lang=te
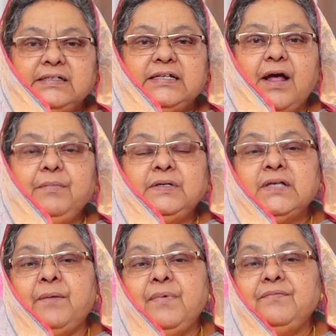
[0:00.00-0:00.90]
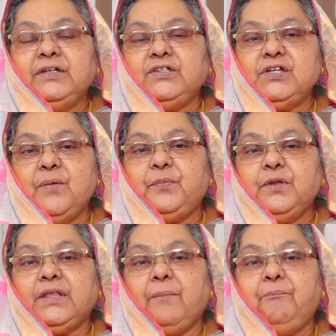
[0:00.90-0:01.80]
శ్రమ
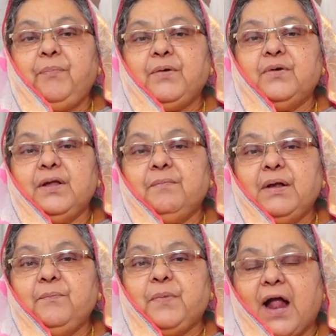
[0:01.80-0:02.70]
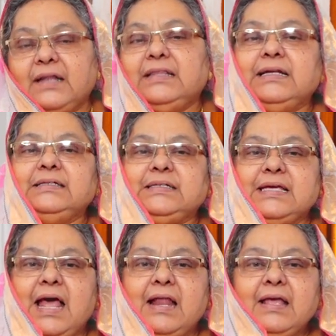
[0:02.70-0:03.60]
సంభవించినప్పుడు తప్పకుండా మనం ప్రార్థన
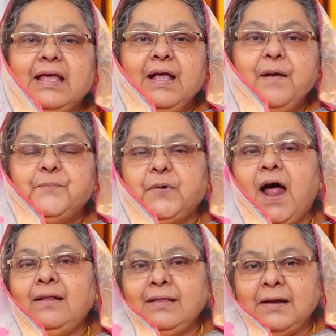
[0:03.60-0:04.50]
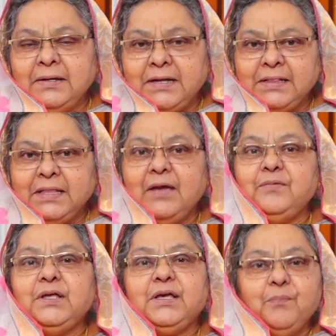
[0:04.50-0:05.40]
చేయాలి ప్రార్థన అంటే
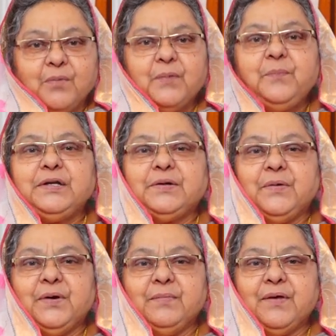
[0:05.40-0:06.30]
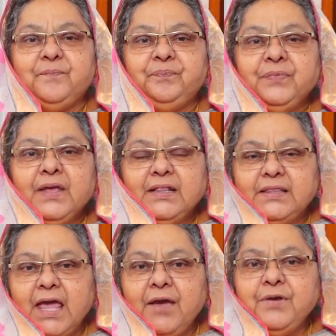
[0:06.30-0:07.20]
దేవునికి మొరపెట్టుకోవడమే
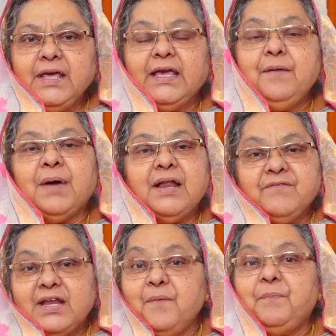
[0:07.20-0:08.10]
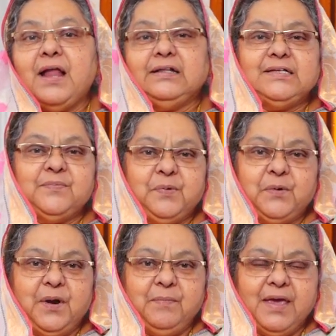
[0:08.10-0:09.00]
దేవునికి మన విన్నపాలు
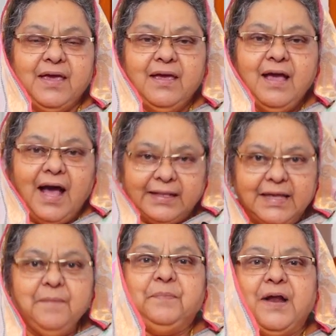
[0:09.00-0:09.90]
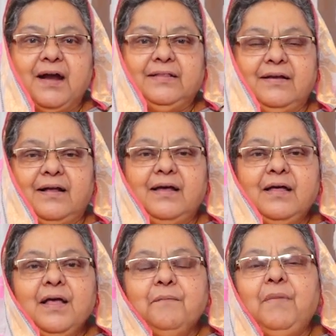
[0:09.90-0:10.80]
చెప్పుకోవడమే అదే ప్రార్థన
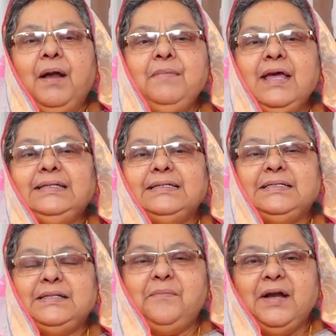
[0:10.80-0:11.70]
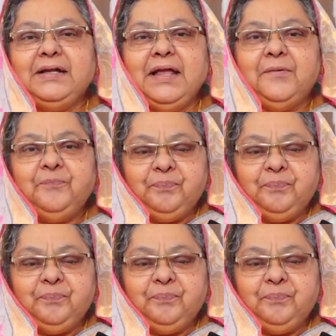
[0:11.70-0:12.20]
మనం ఏం చేస్తామంటే